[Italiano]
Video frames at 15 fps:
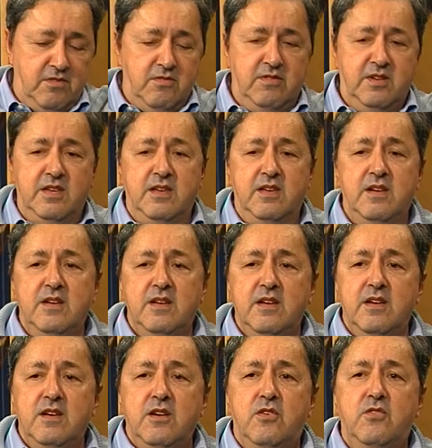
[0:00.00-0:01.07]
occhi,
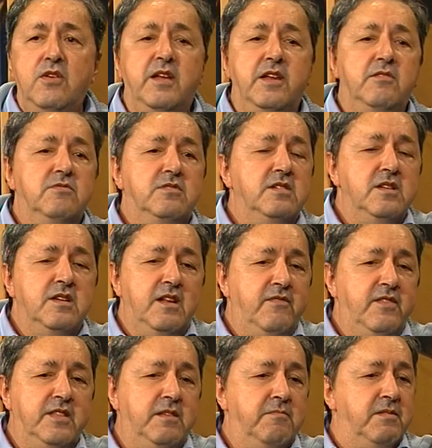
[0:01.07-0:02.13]
con la riduzione del
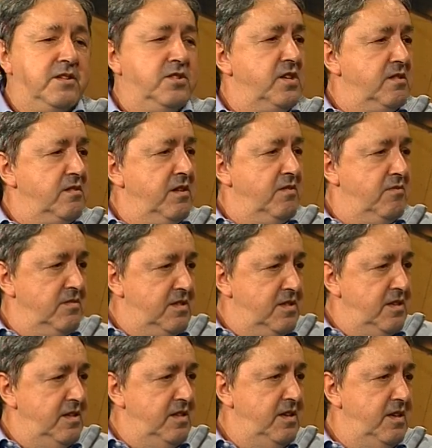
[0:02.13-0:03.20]
20% dei
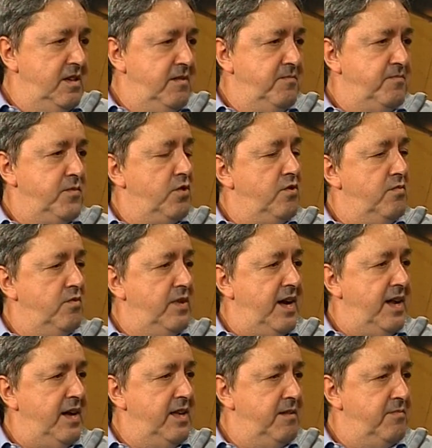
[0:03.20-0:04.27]
consigli
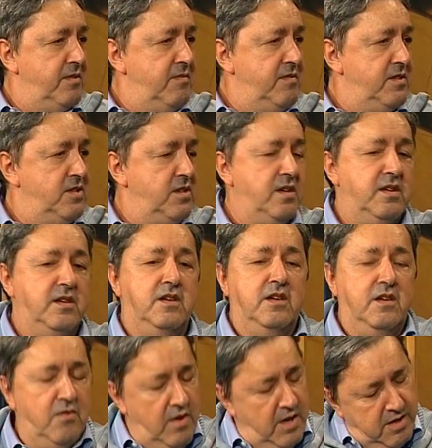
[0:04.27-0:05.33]
comunali e provinciali, eh,
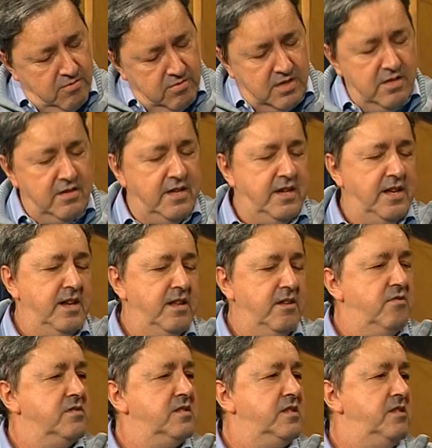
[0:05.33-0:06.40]
con la riduzione del
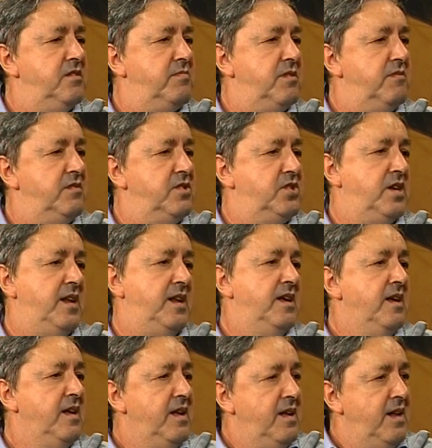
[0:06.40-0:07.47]
consiglio
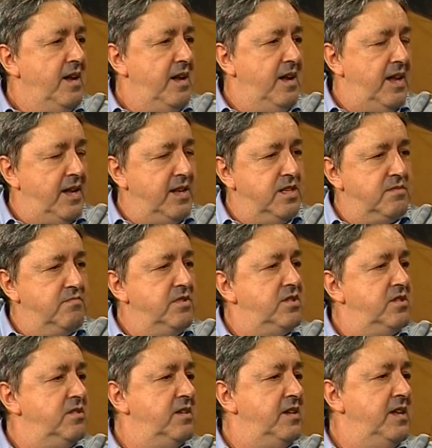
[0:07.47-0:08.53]
provinciale, la
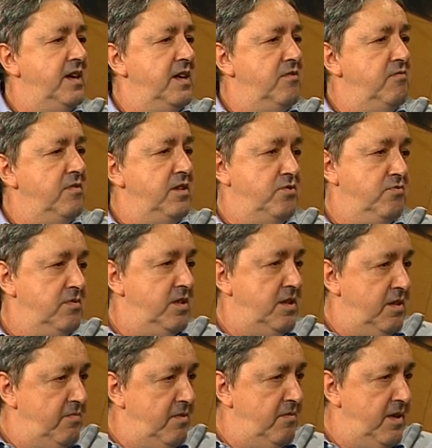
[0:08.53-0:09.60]
dismissione di alcune giunte
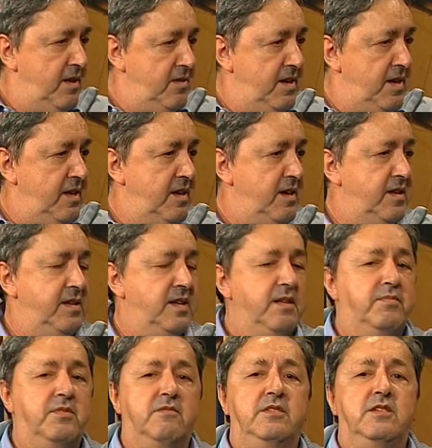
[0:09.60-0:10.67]
tipo quello delle, delle
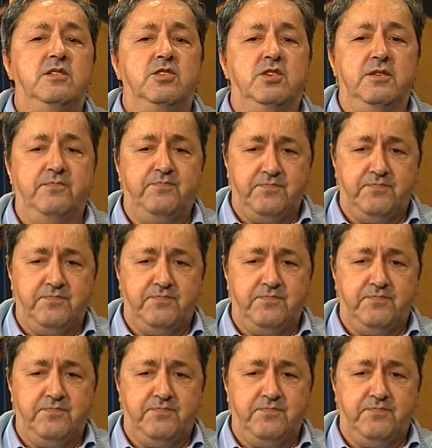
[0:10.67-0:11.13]
province,